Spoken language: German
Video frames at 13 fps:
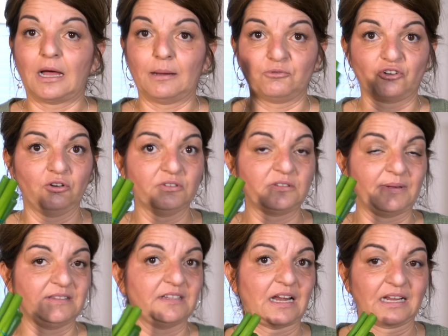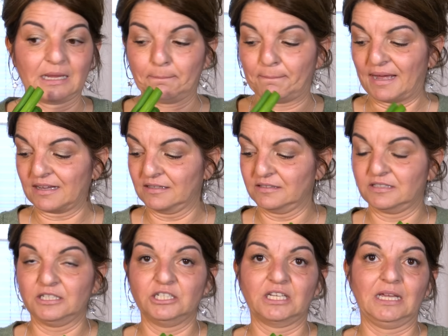am Schluss, wenn sie dann gebacken
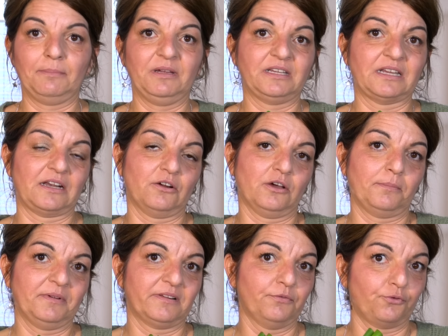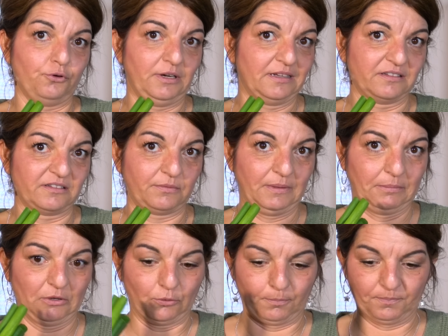sind, gebe ich dann noch ein bisschen
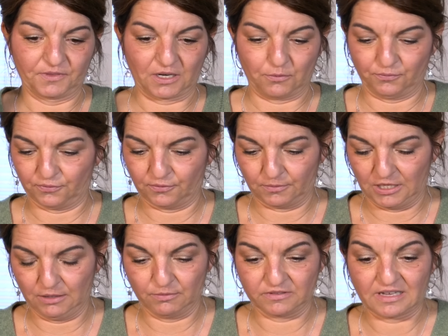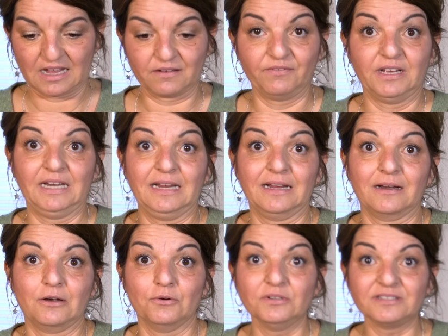Frühlingszwiebel oben drauf. Ich würde sagen, wir
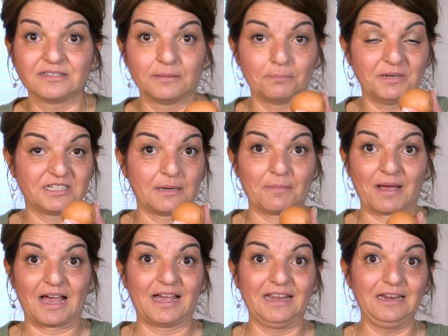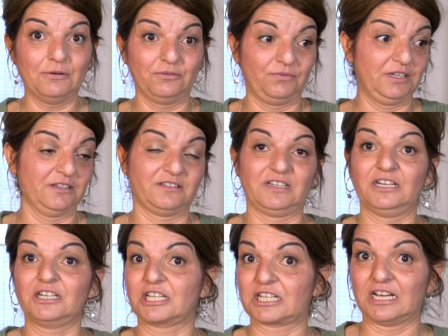legen los mit dem Ei und wie ihr
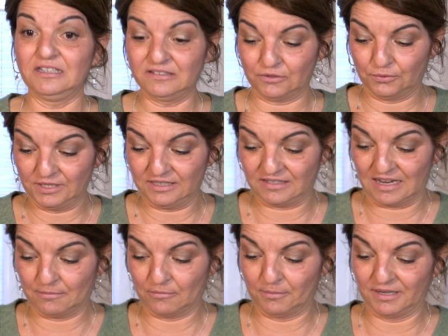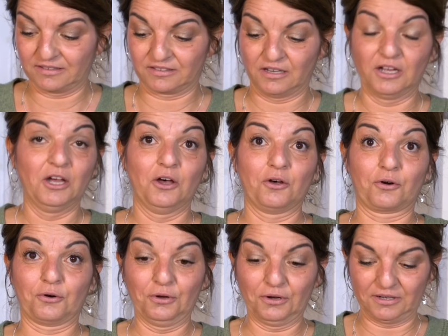seht, ganz ohne Thermomix,
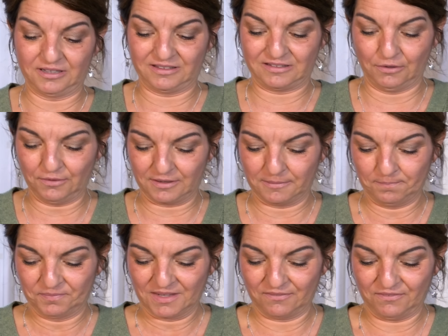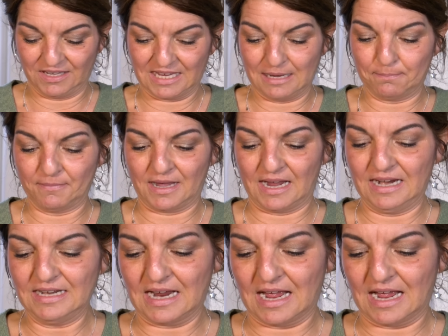ruckzuck. Wir geben ein